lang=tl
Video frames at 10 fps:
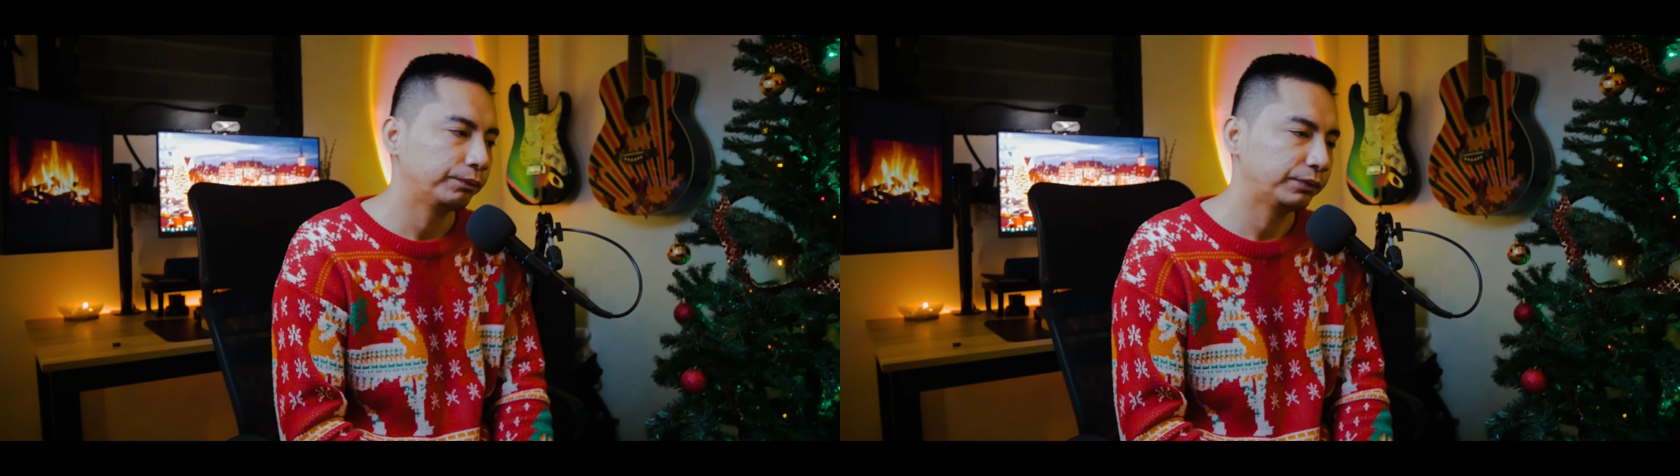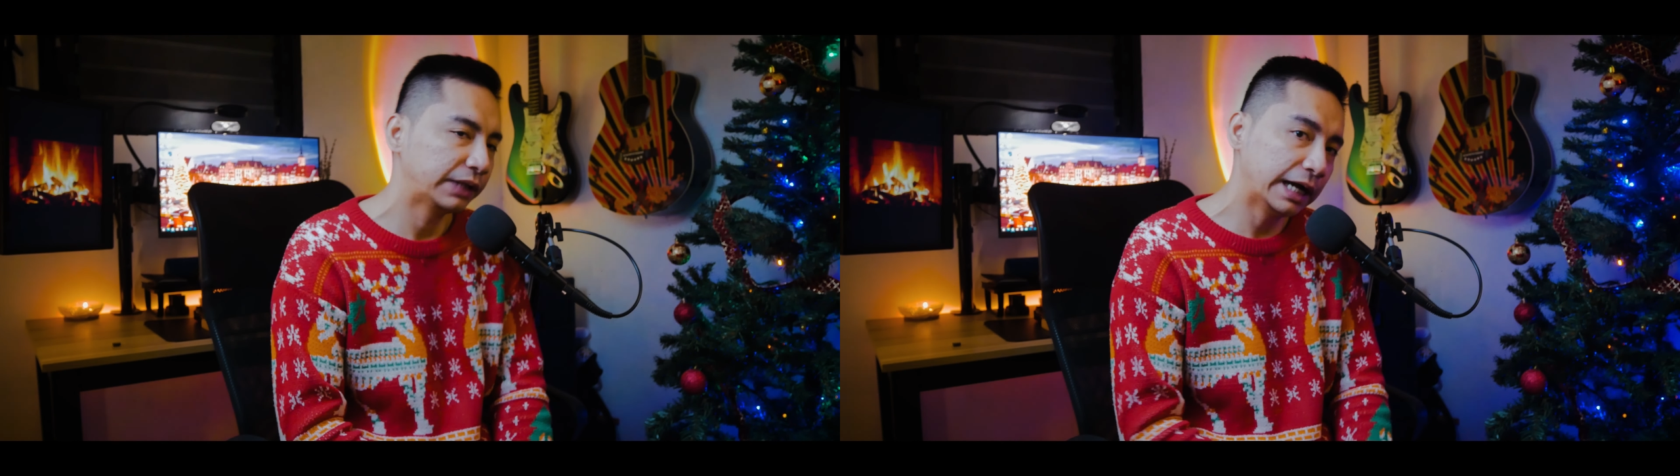
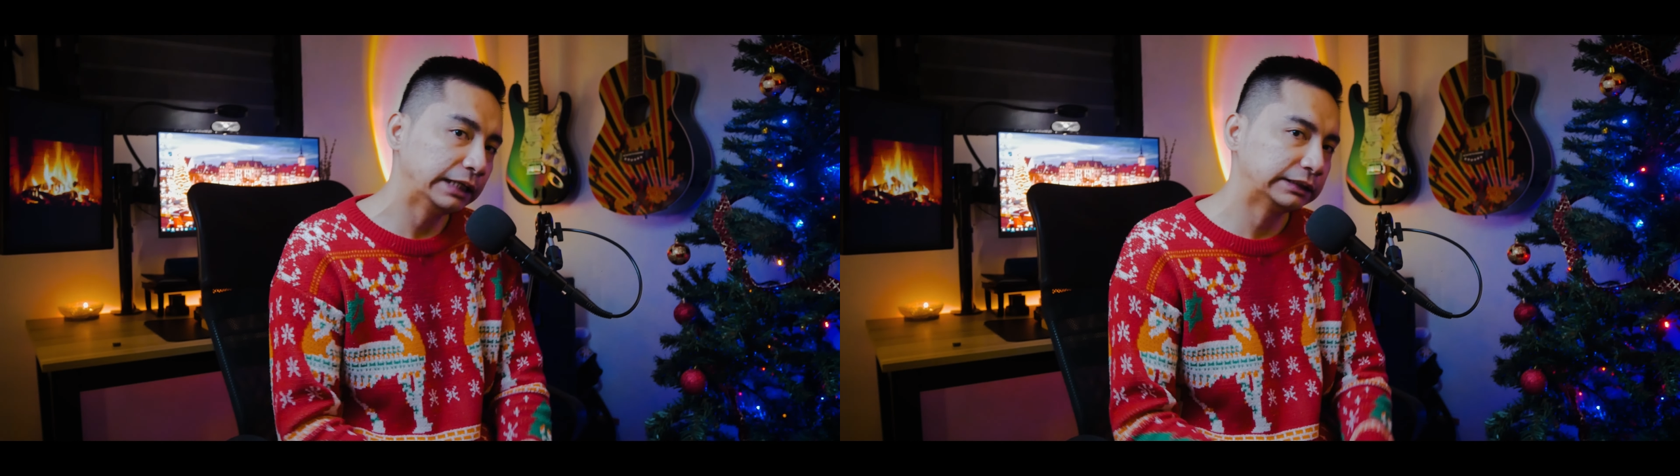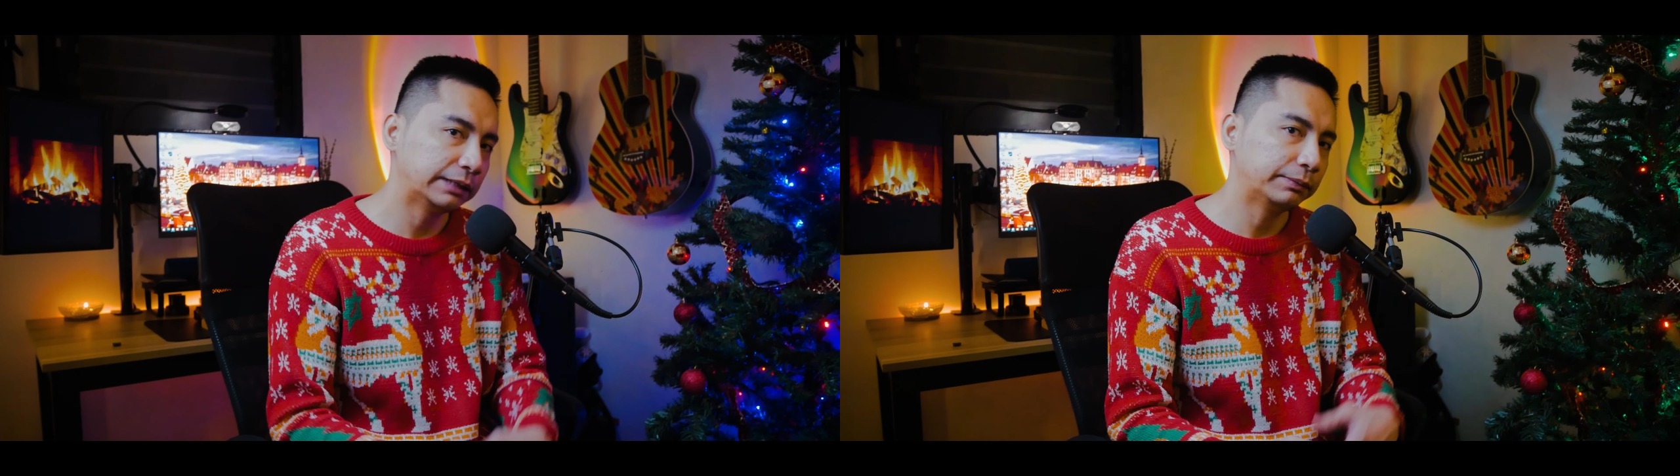
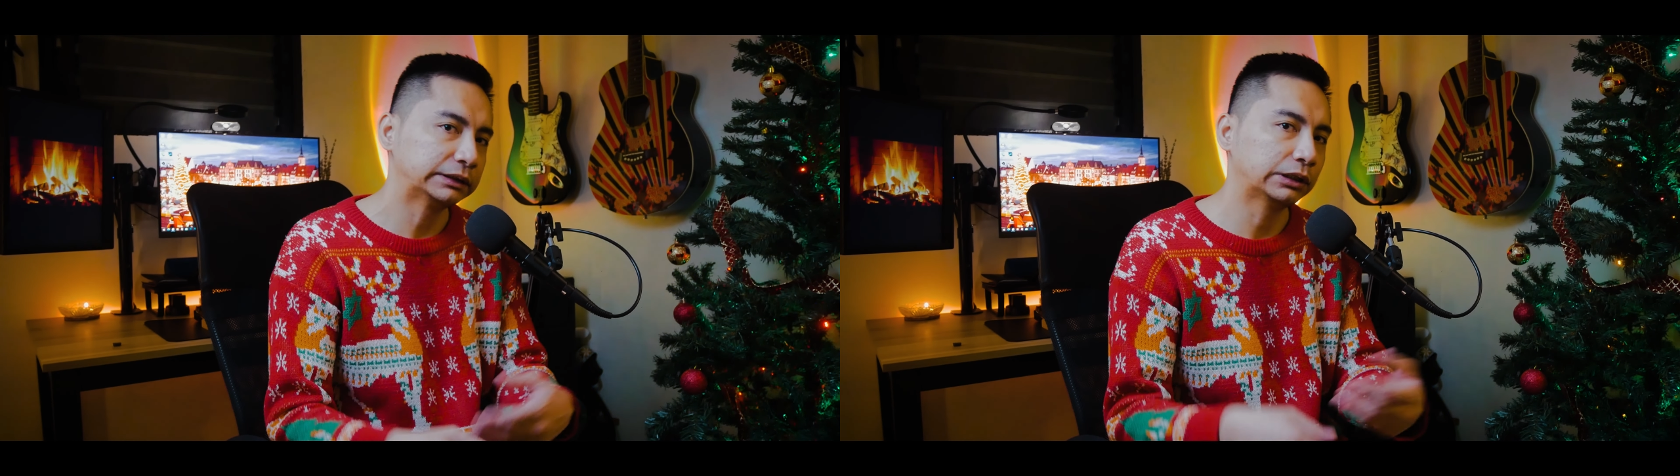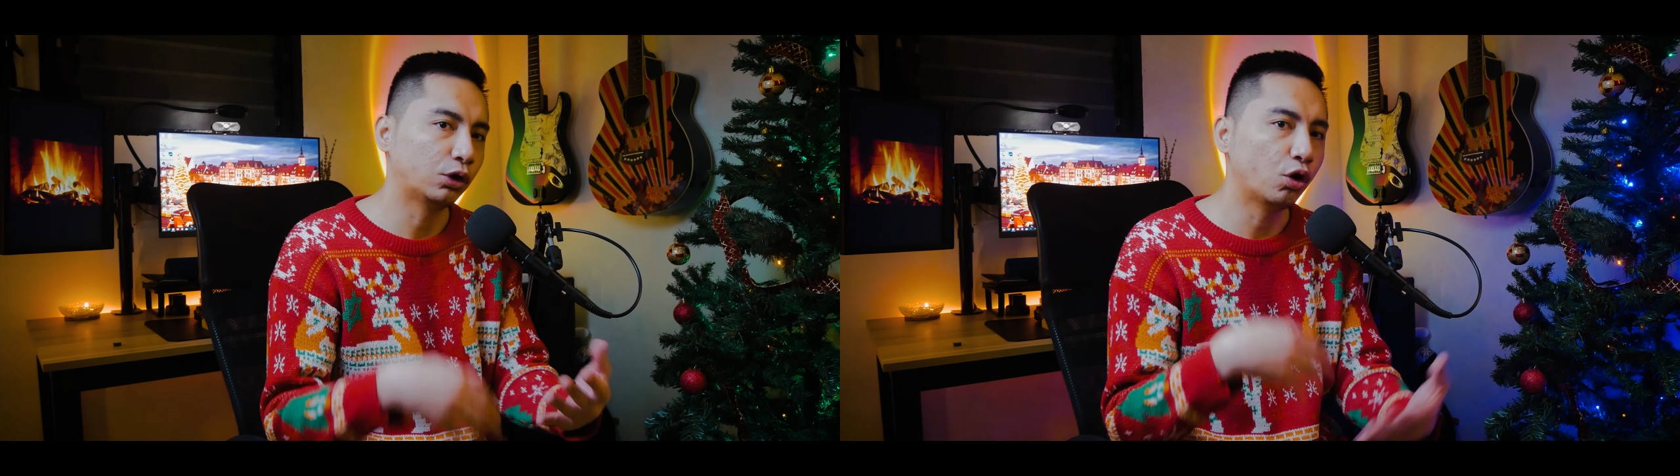Dahil sa
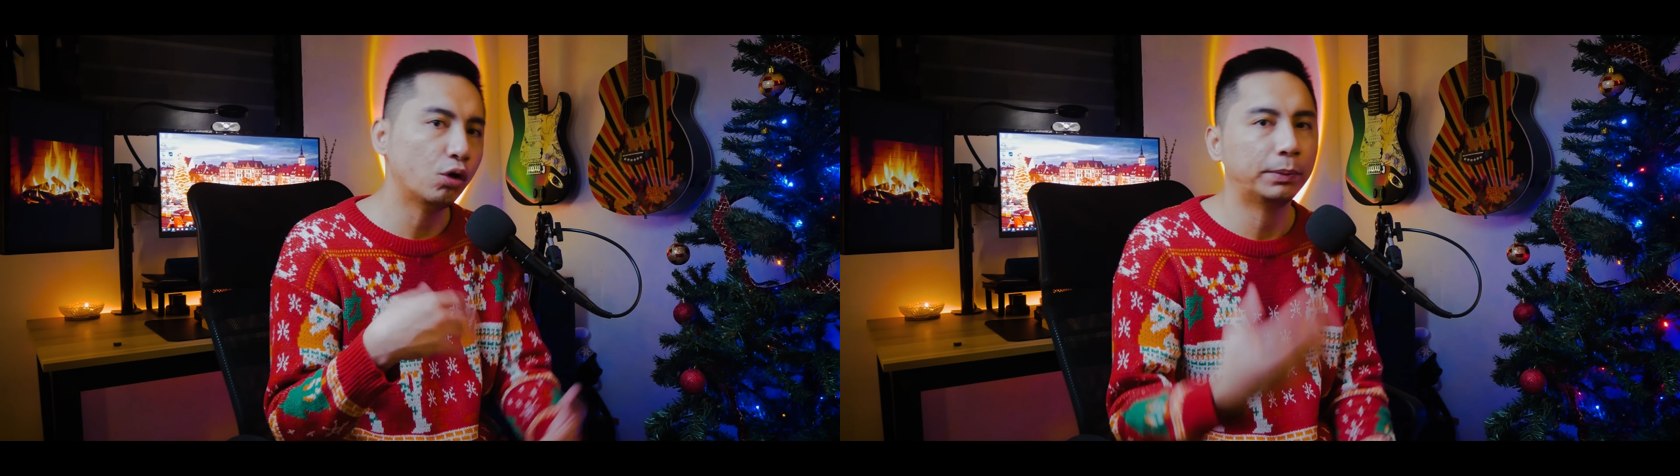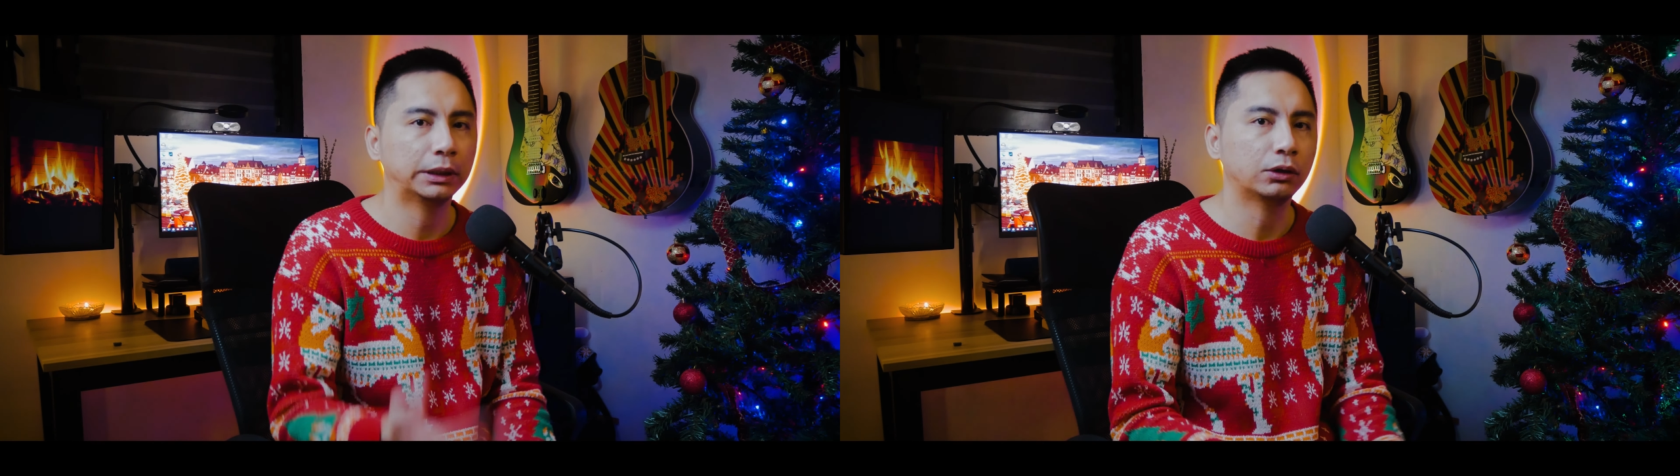mas
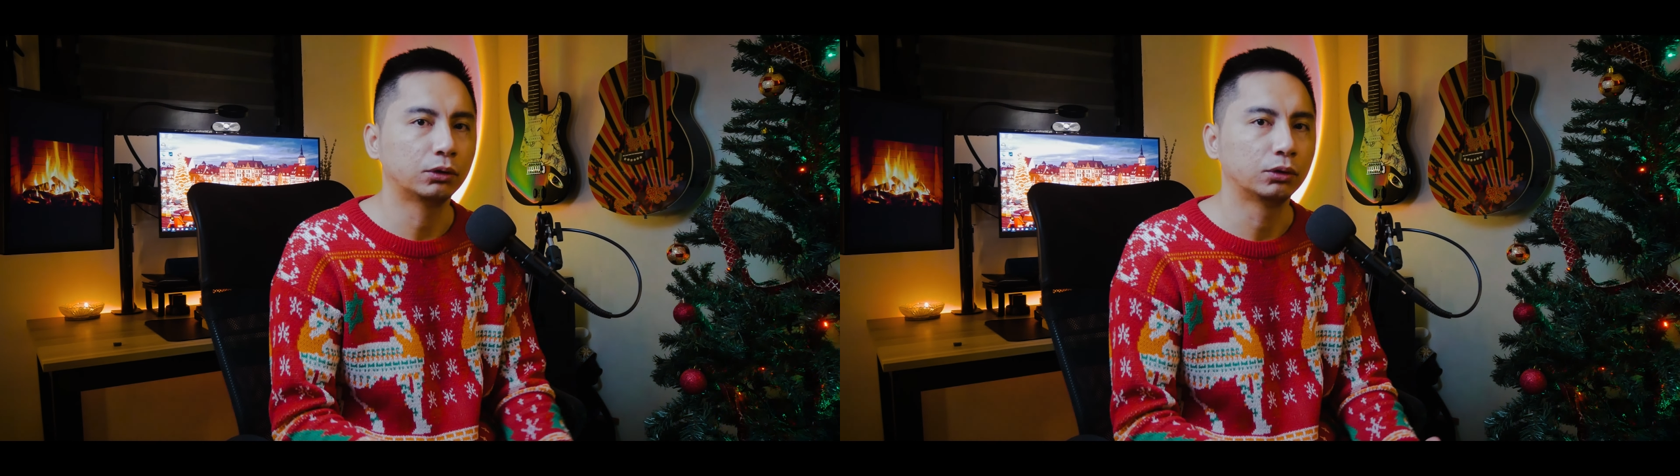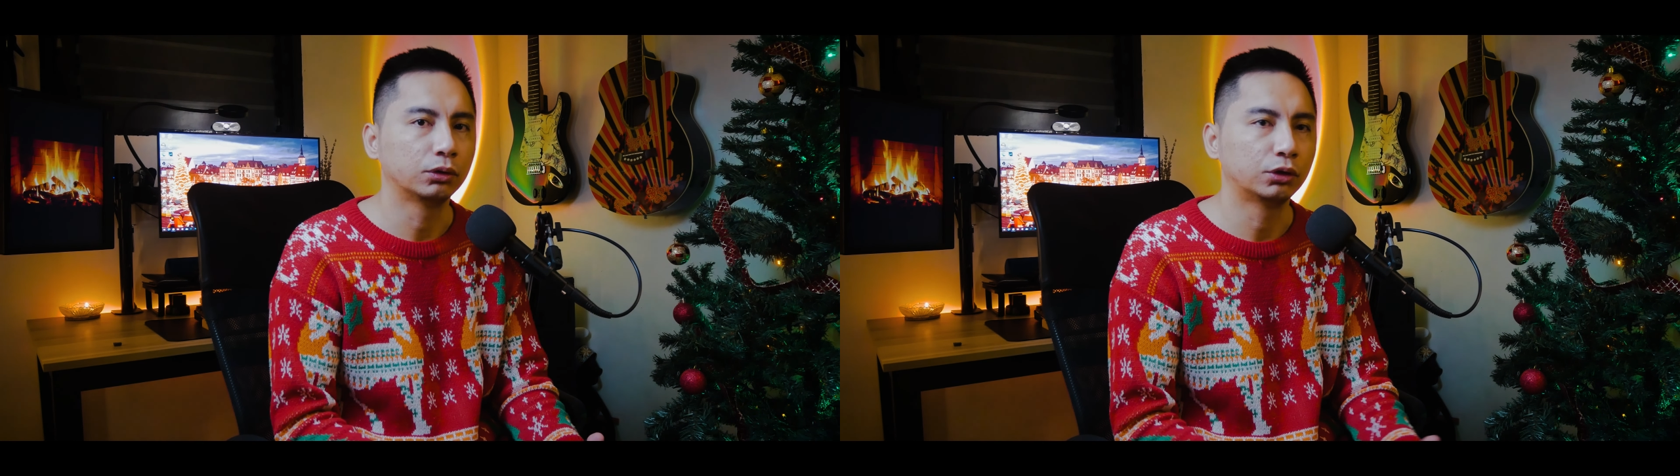nag-open ako